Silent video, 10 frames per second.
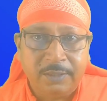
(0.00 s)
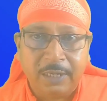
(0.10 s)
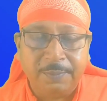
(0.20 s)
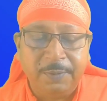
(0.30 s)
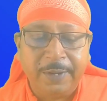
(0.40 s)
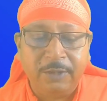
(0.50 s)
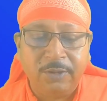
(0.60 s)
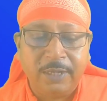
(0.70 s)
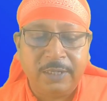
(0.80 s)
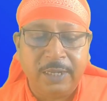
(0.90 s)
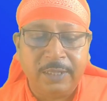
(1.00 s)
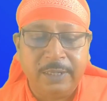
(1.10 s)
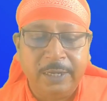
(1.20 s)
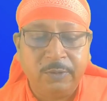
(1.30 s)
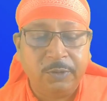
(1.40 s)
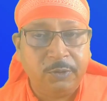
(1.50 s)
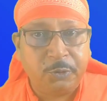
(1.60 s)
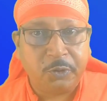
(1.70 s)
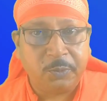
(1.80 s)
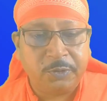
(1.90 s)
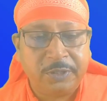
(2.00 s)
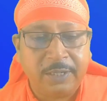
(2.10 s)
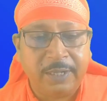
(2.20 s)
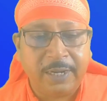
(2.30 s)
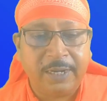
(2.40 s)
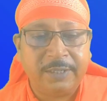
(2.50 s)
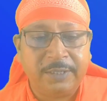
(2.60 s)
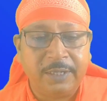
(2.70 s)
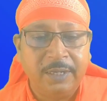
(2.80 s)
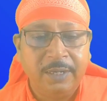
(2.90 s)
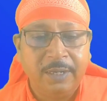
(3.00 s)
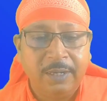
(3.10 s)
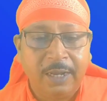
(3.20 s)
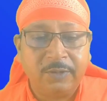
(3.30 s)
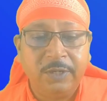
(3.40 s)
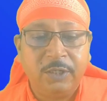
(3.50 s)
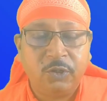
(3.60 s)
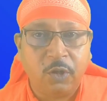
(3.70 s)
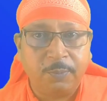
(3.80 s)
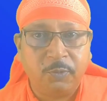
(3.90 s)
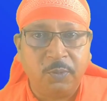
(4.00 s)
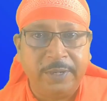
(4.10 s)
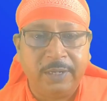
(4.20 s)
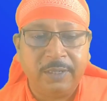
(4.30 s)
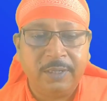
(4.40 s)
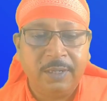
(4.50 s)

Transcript: যারা বিবাহিত আছেন একটু কিন্তু সমস্যা দেখাচ্ছে কারণ এই সপ্তমের